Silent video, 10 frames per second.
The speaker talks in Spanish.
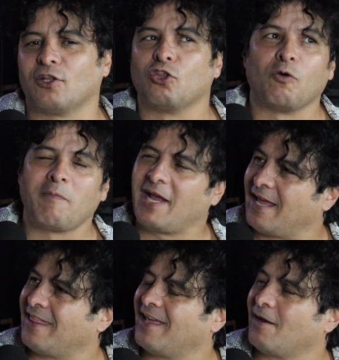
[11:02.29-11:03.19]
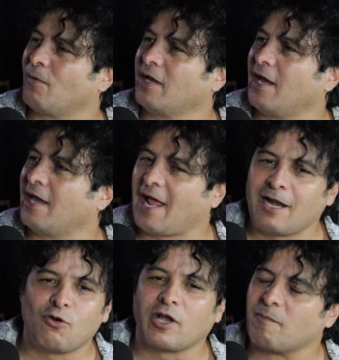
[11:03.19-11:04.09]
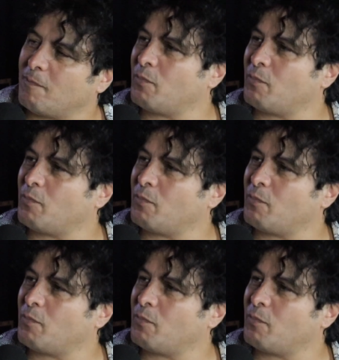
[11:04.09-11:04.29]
no me quedé, güey, era algo que me